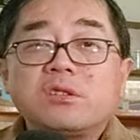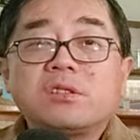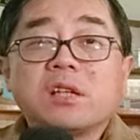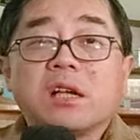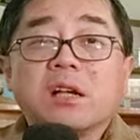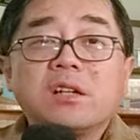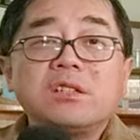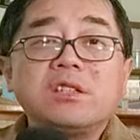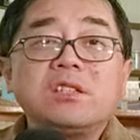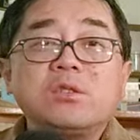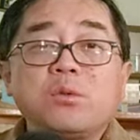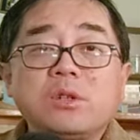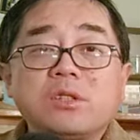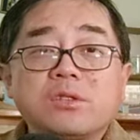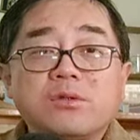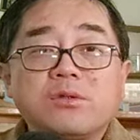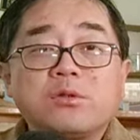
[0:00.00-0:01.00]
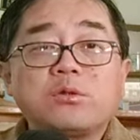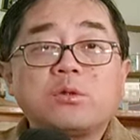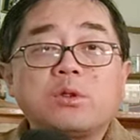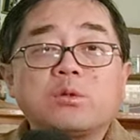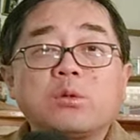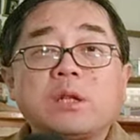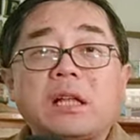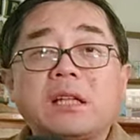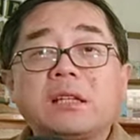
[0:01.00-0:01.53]
整个经济为此付出了
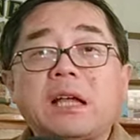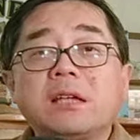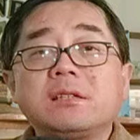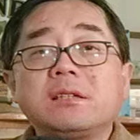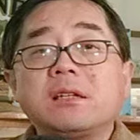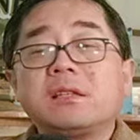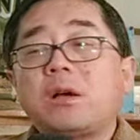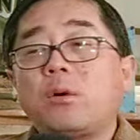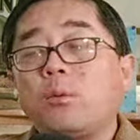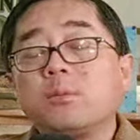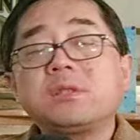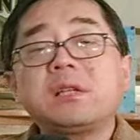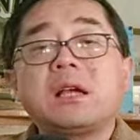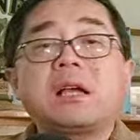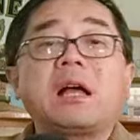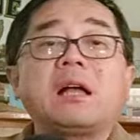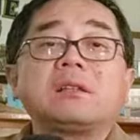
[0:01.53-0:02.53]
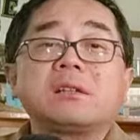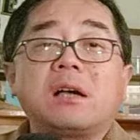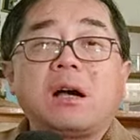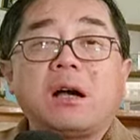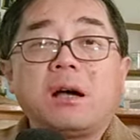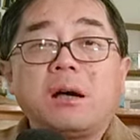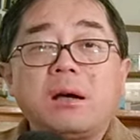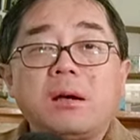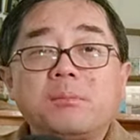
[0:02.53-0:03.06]
多大代价。那我们再看这个
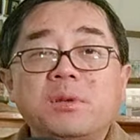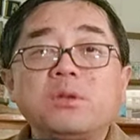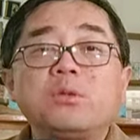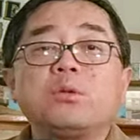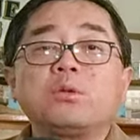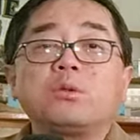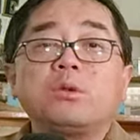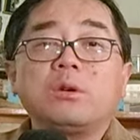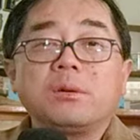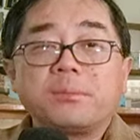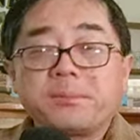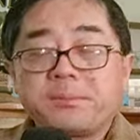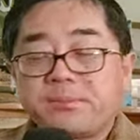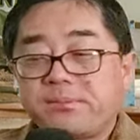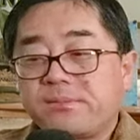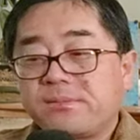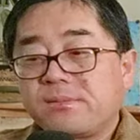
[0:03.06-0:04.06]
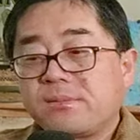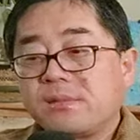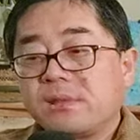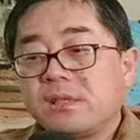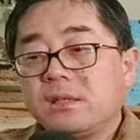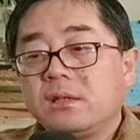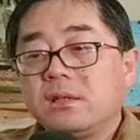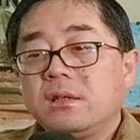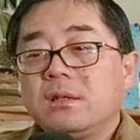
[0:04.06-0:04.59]
拼多多，
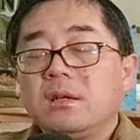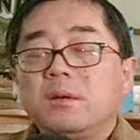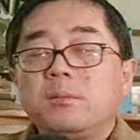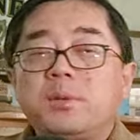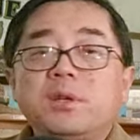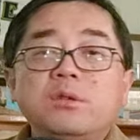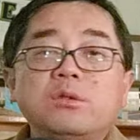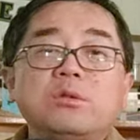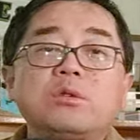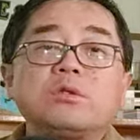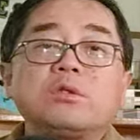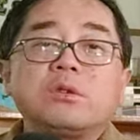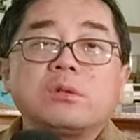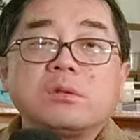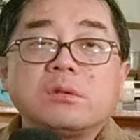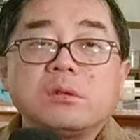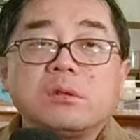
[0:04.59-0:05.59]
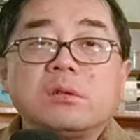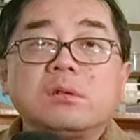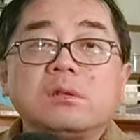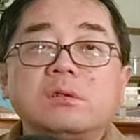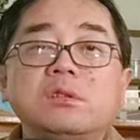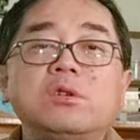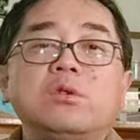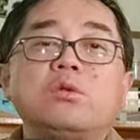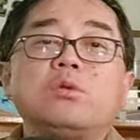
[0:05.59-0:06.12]
拼多多
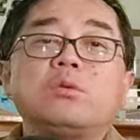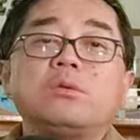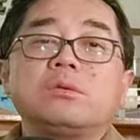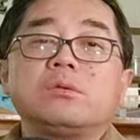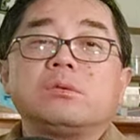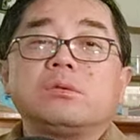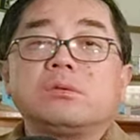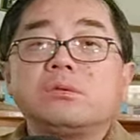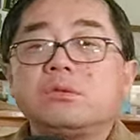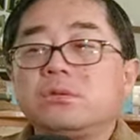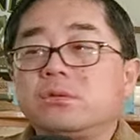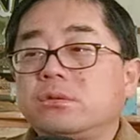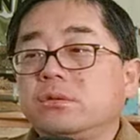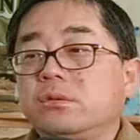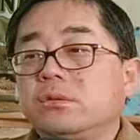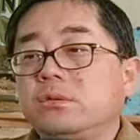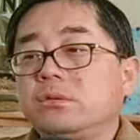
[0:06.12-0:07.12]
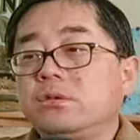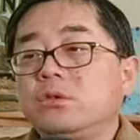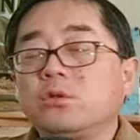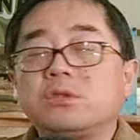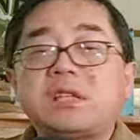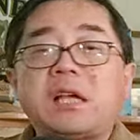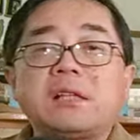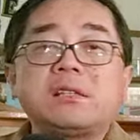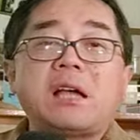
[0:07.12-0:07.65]
又。
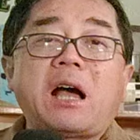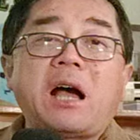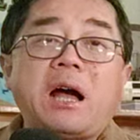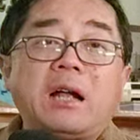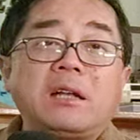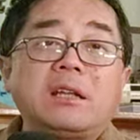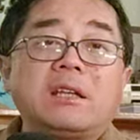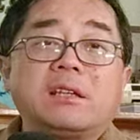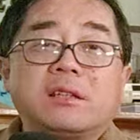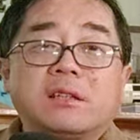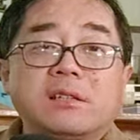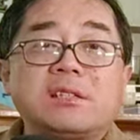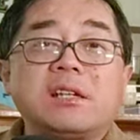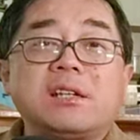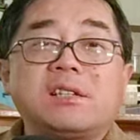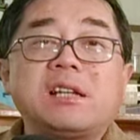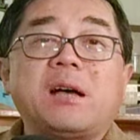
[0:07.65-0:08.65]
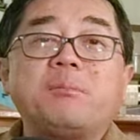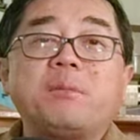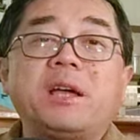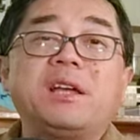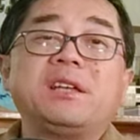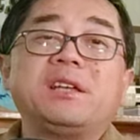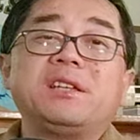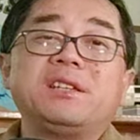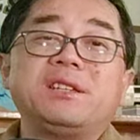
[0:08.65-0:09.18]
又站在阿里的这个下面，
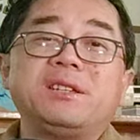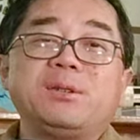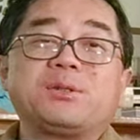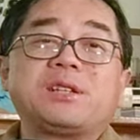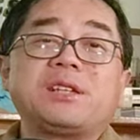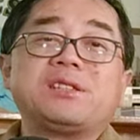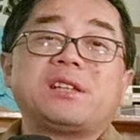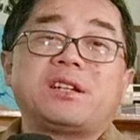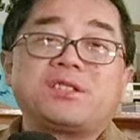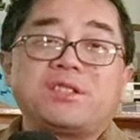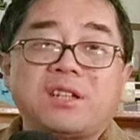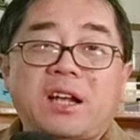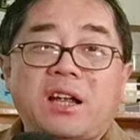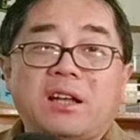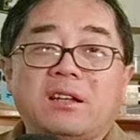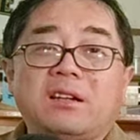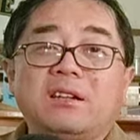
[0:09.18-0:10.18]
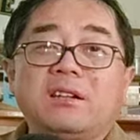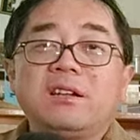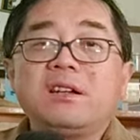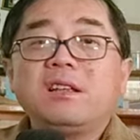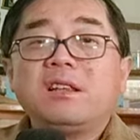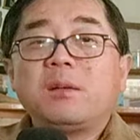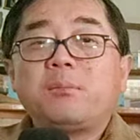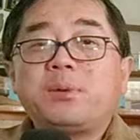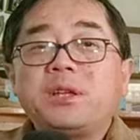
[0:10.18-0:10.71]
又成长起来了。
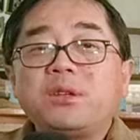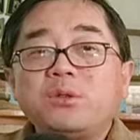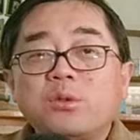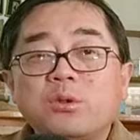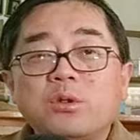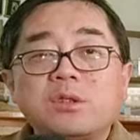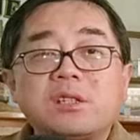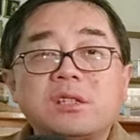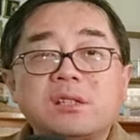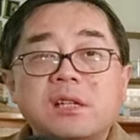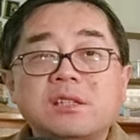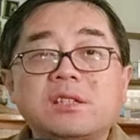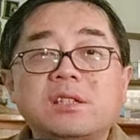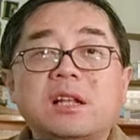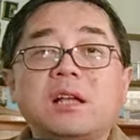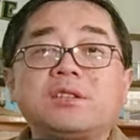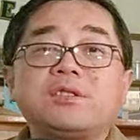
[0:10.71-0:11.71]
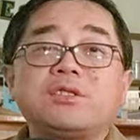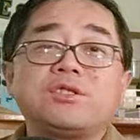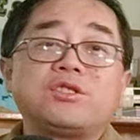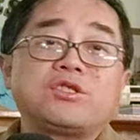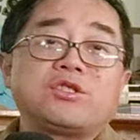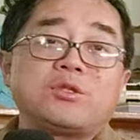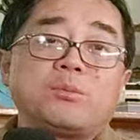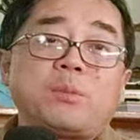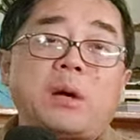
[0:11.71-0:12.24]
那拼多多成长起来，其
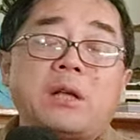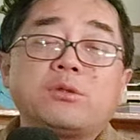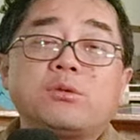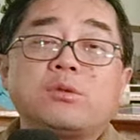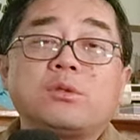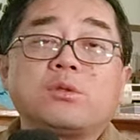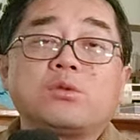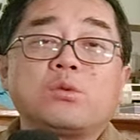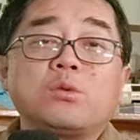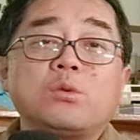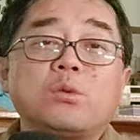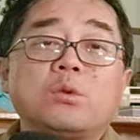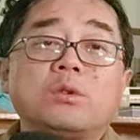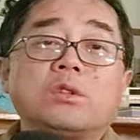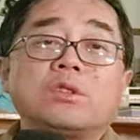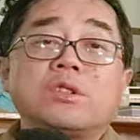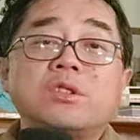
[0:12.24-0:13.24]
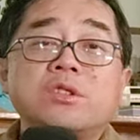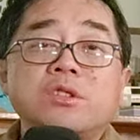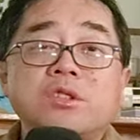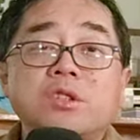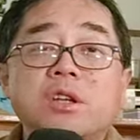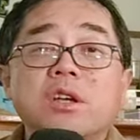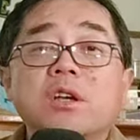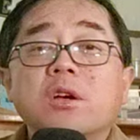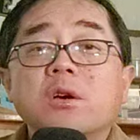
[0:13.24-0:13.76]
实是伴随着中国的经
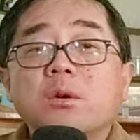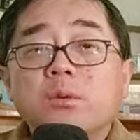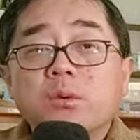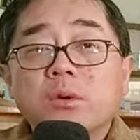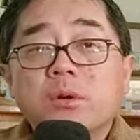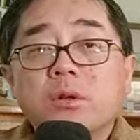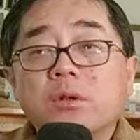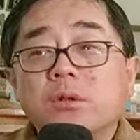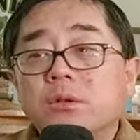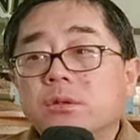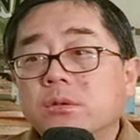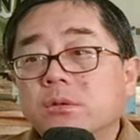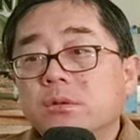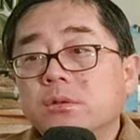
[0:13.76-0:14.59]
济，呃，